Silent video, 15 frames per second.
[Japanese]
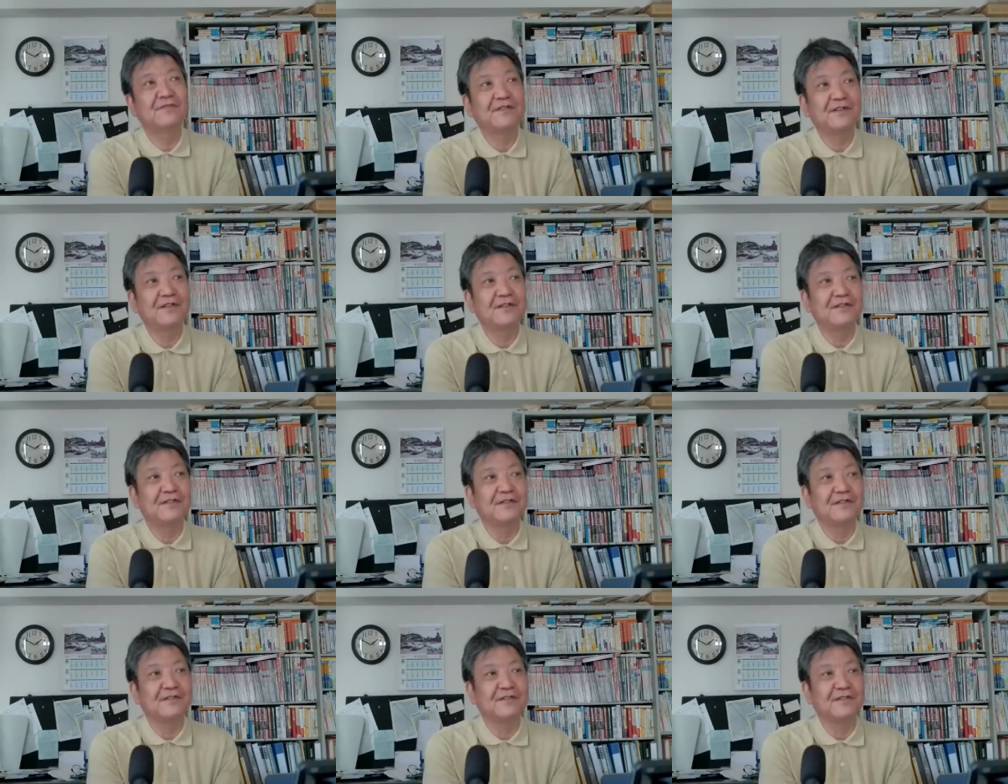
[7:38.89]

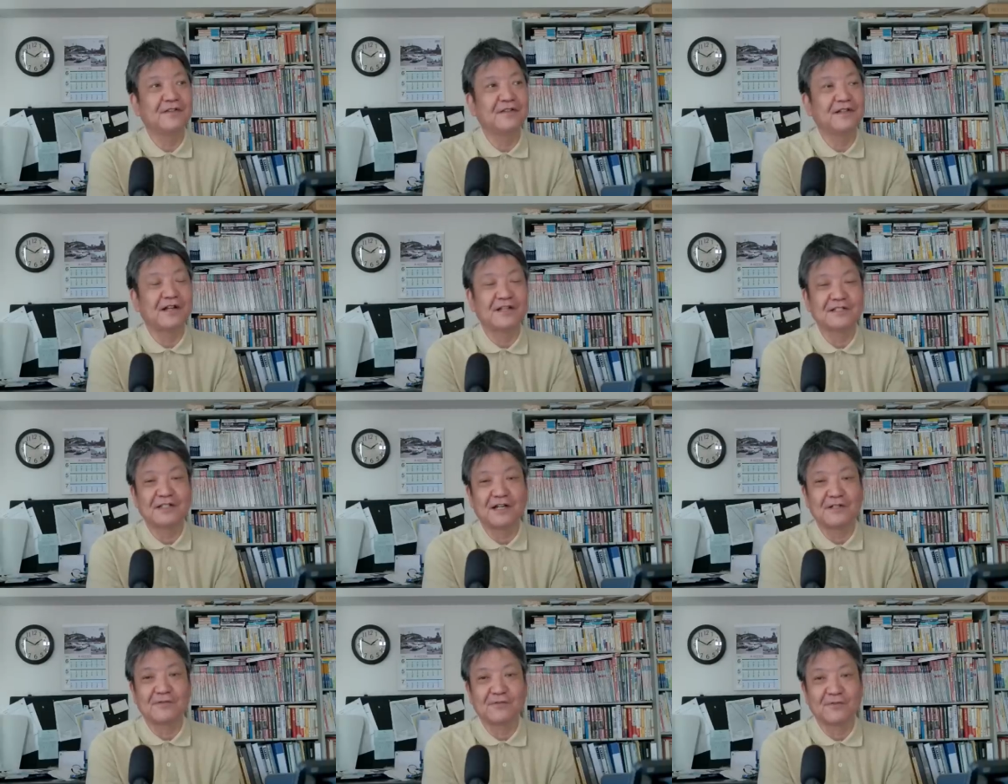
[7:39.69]
人になり
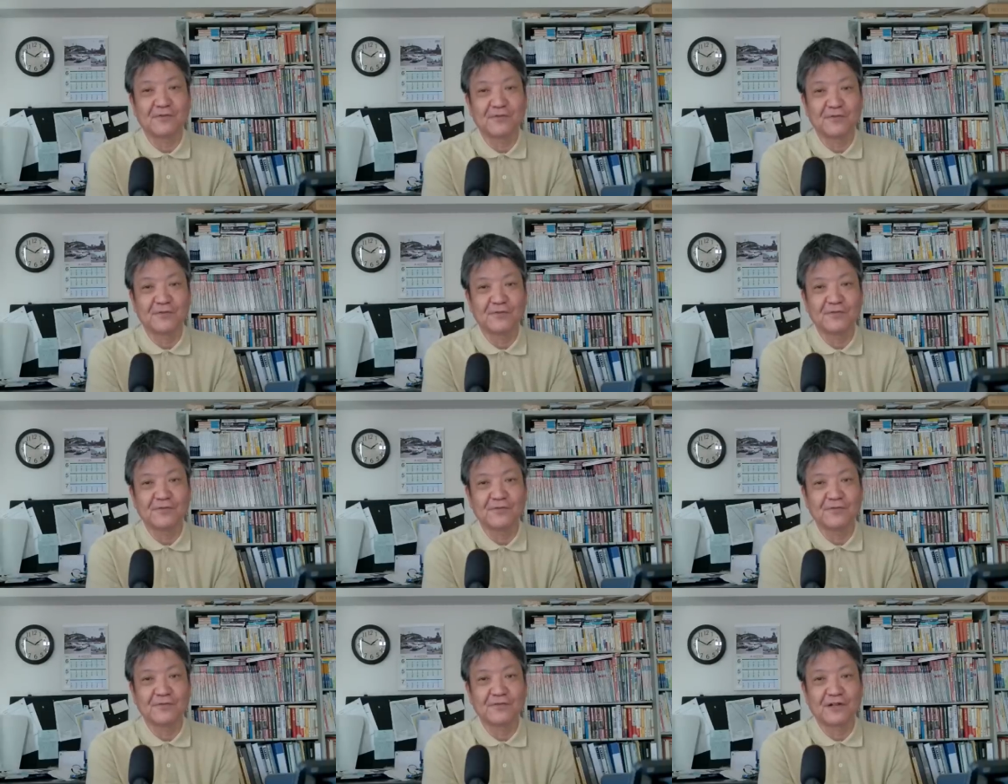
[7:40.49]
たいと
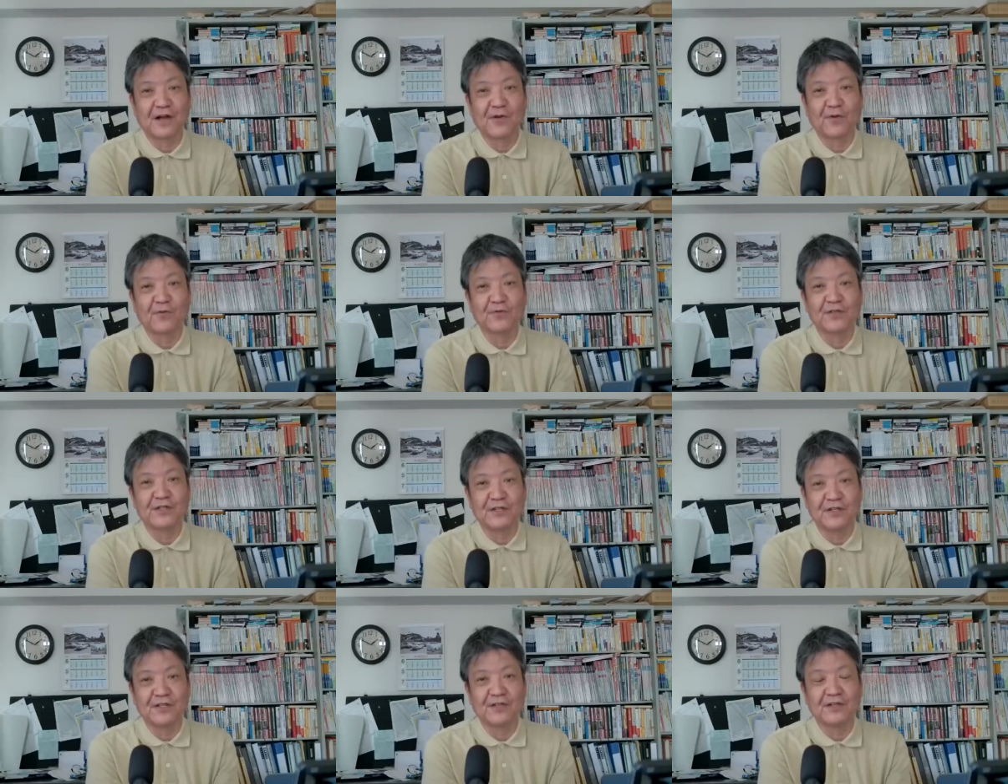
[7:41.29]
いう外国
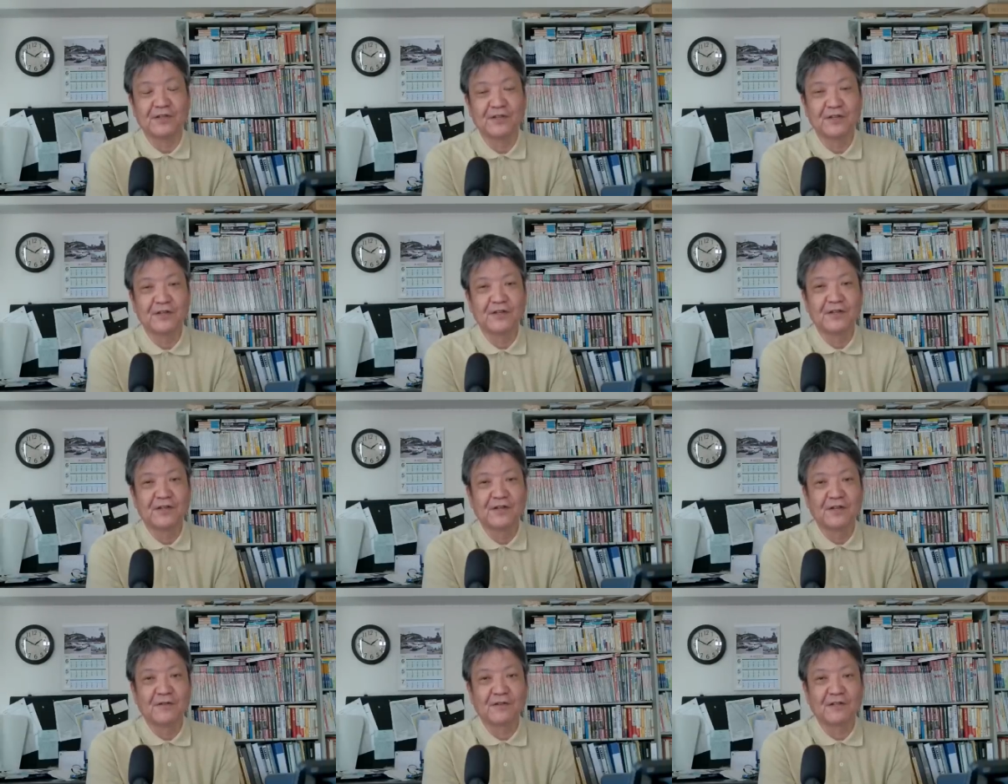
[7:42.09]
人に
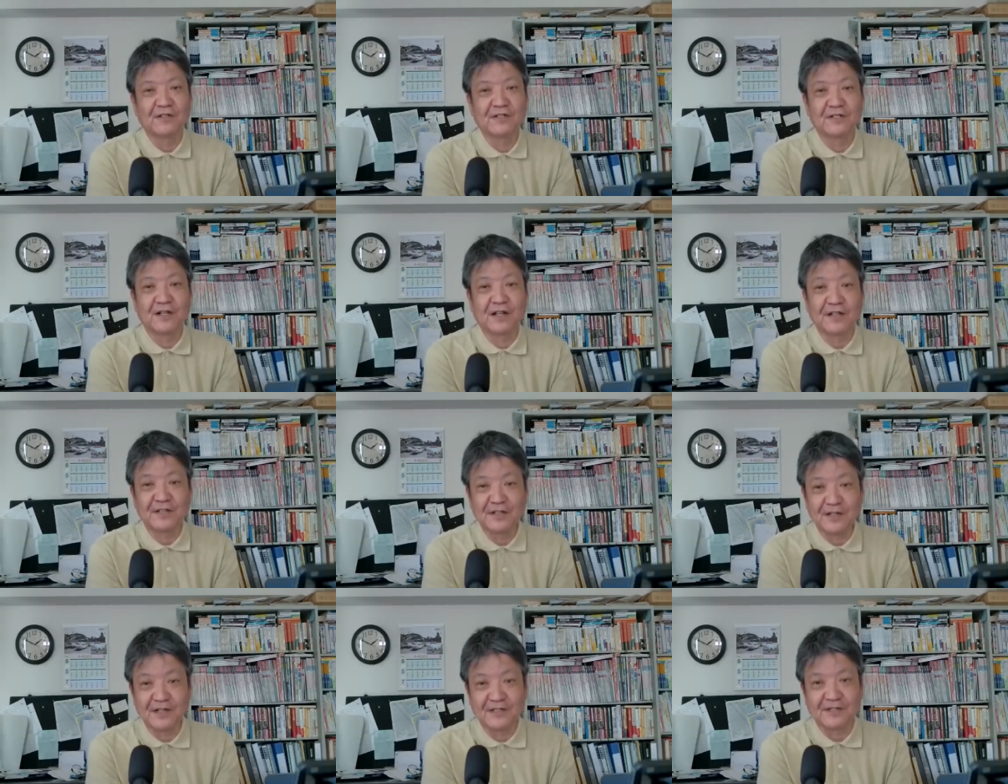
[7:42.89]
私何
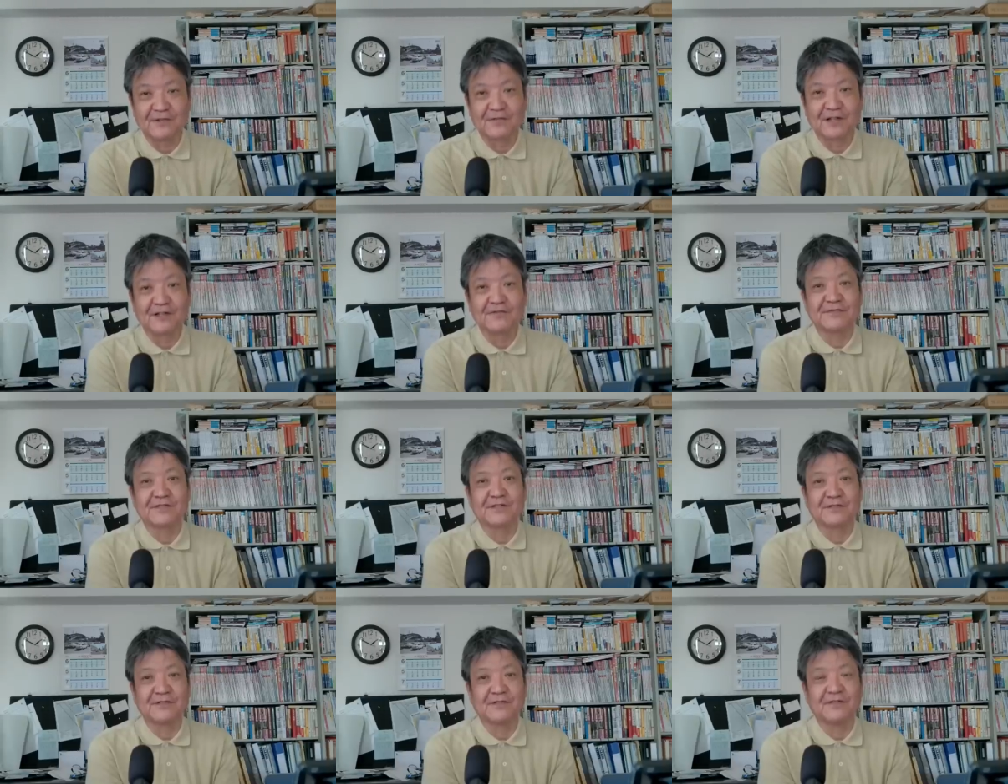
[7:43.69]
人か会ったことあるんです
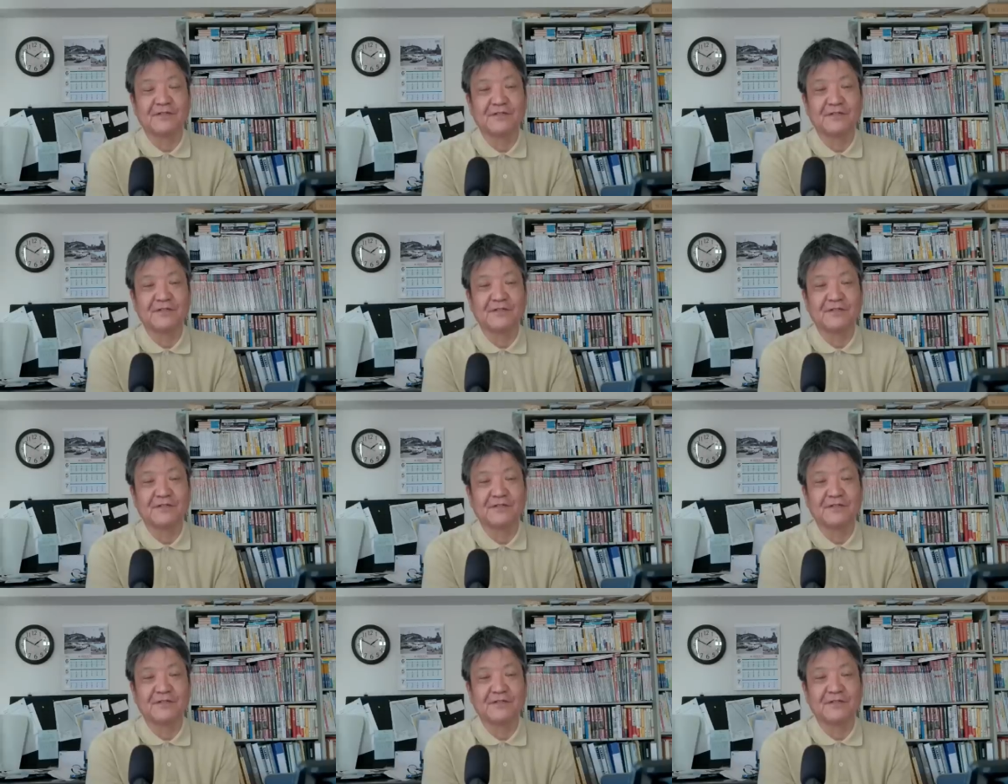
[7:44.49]
けど、